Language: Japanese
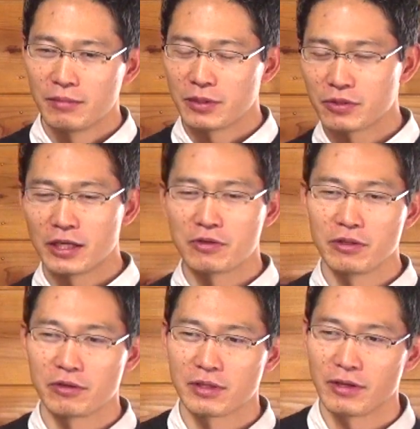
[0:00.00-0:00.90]
まあ、それは人
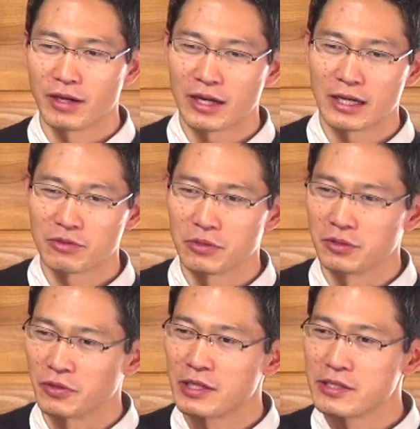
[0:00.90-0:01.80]
によっては家
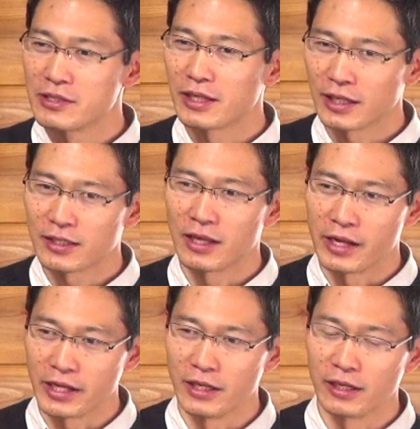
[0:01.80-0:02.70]
族の絆だった
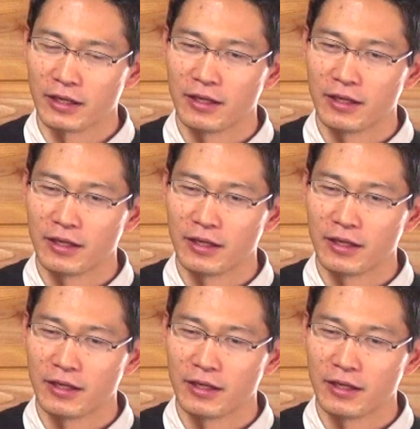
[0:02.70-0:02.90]
り